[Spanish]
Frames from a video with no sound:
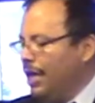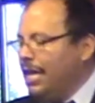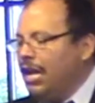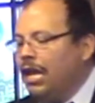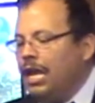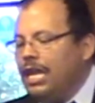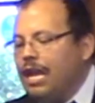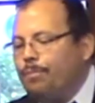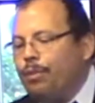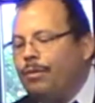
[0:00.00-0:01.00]
Y y
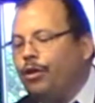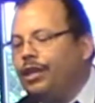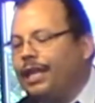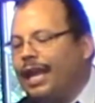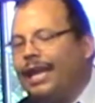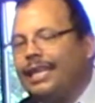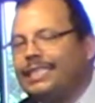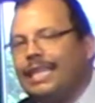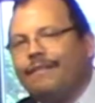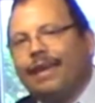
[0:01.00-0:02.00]
el pueblo de Israel
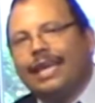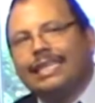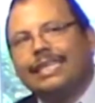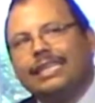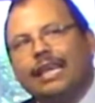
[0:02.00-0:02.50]
estaba en ese